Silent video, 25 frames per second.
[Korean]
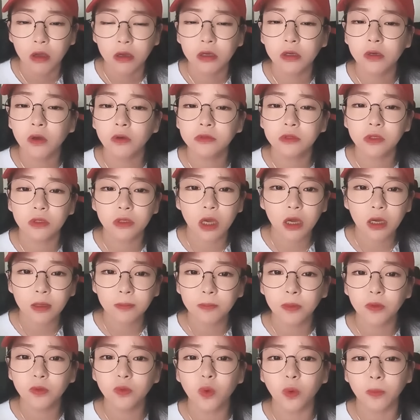이런 적이
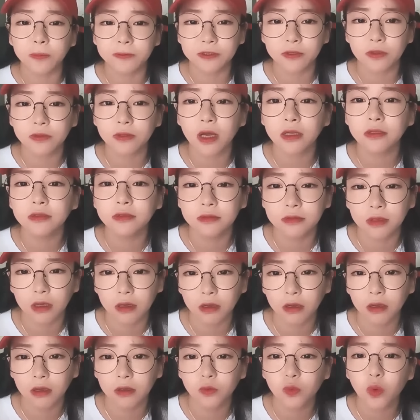한 번도
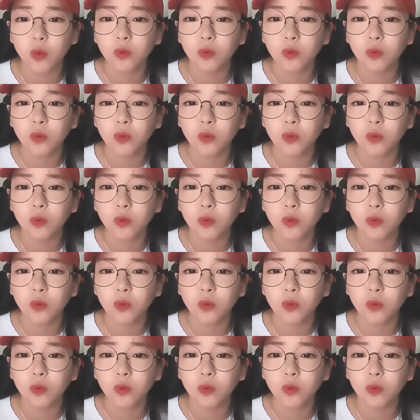없었다는데